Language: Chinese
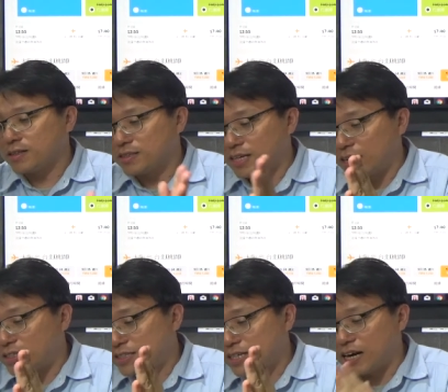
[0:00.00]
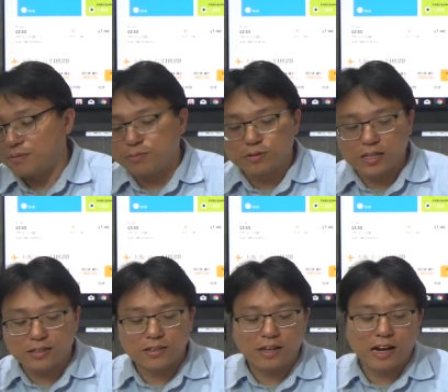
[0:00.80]
在下一步
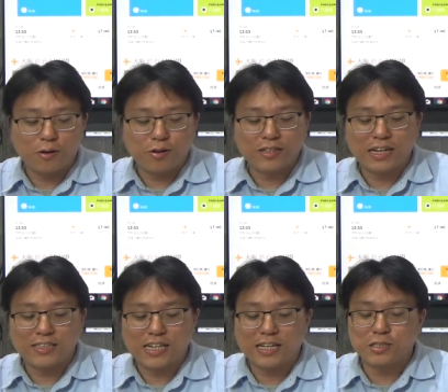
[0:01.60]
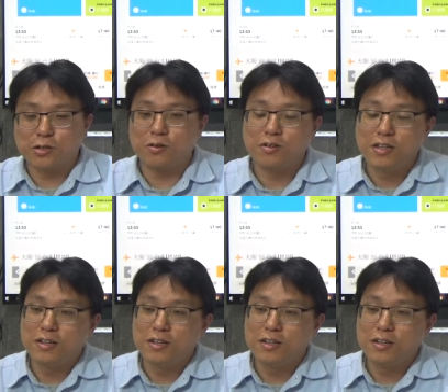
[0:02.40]
填写还会再加收，